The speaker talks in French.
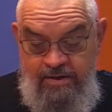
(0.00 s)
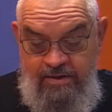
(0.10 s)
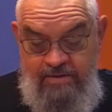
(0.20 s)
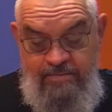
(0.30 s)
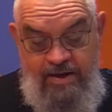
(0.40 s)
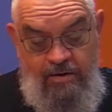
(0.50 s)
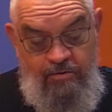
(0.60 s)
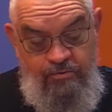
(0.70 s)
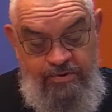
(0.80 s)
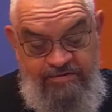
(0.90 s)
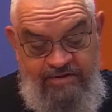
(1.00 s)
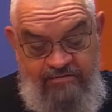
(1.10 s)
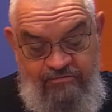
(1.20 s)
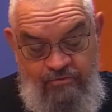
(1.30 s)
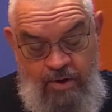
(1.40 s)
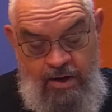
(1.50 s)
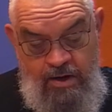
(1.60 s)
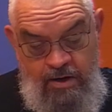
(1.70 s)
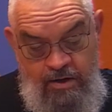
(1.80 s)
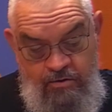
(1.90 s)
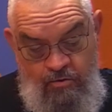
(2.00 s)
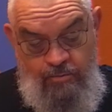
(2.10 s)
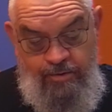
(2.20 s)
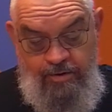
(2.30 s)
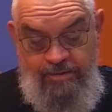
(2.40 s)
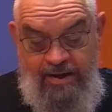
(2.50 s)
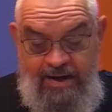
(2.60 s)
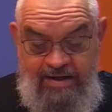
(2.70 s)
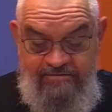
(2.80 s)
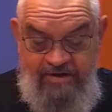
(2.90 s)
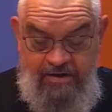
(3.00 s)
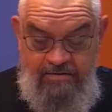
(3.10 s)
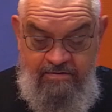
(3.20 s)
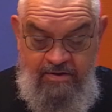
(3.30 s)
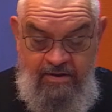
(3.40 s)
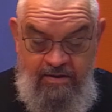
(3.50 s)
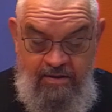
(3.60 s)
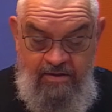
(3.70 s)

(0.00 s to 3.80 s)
Qui met en lui sa foi comprendra la vérité.